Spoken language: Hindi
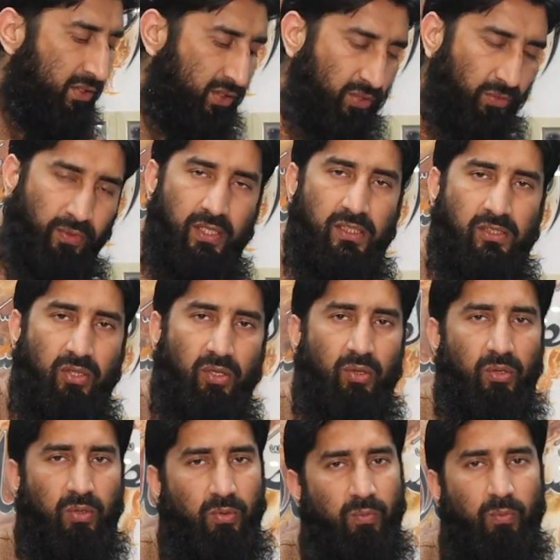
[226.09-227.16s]
स्विस तो
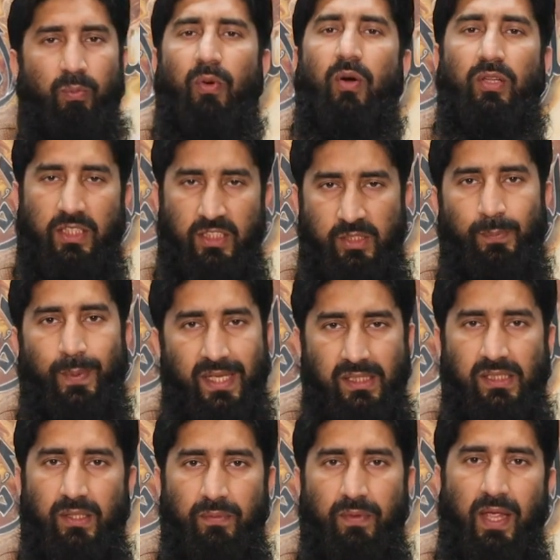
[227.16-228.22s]
बहुत
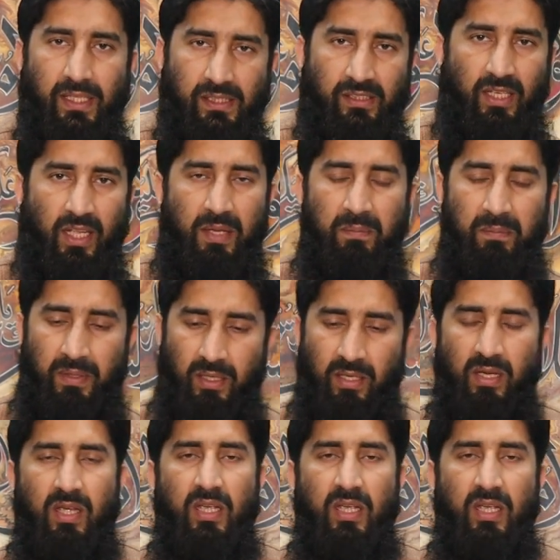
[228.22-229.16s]
एक्सपेंसिव है इस टाइम भी